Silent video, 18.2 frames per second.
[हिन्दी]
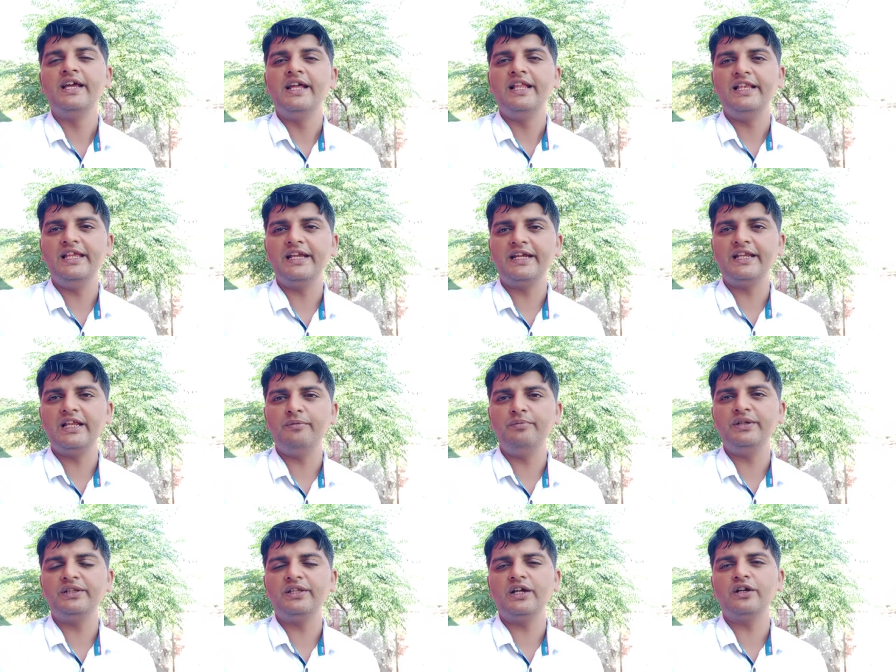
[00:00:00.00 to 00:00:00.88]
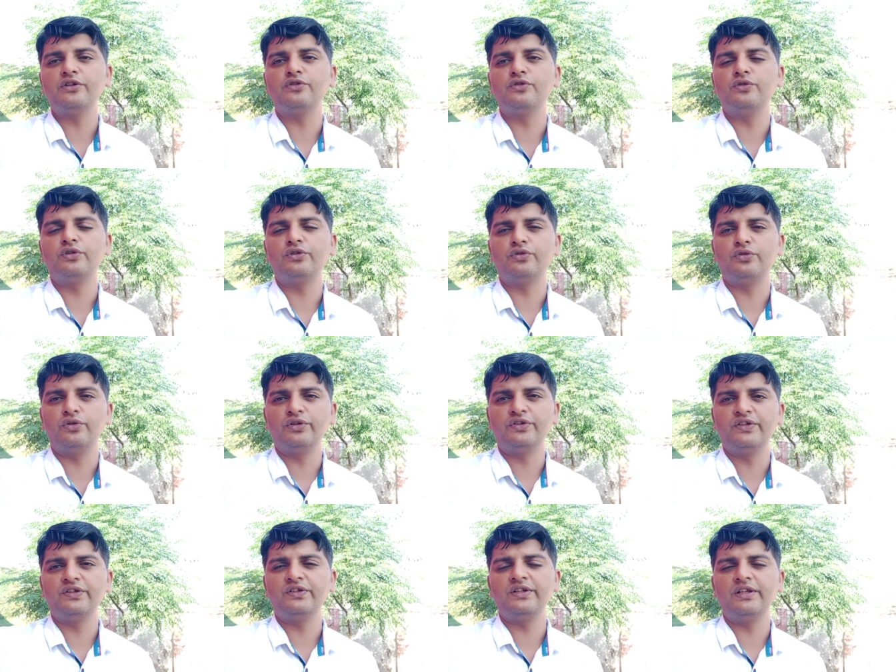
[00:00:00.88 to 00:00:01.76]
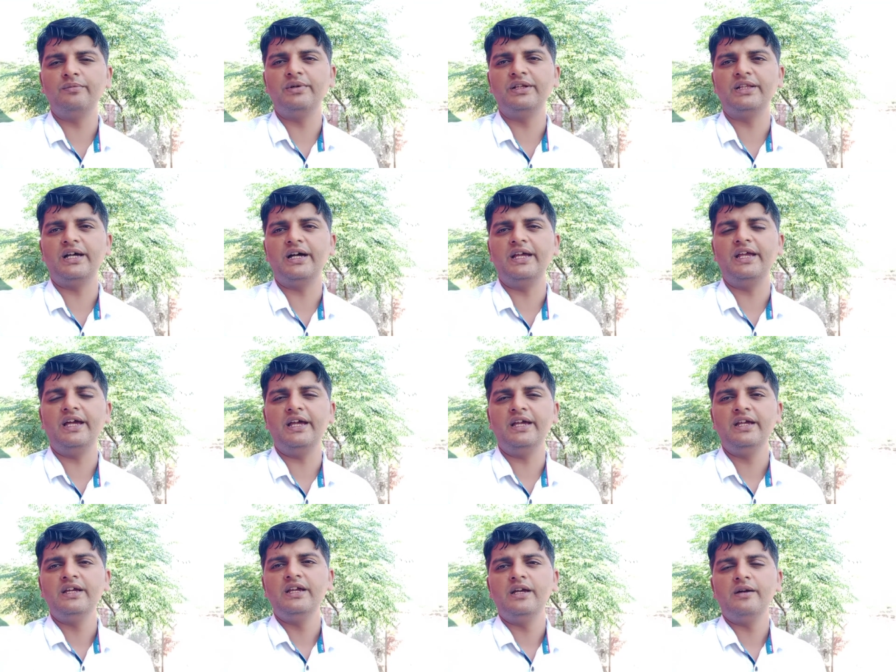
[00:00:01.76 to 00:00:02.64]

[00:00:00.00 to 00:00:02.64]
लेकिन अभी तक जो सोर्सेज ने बताया है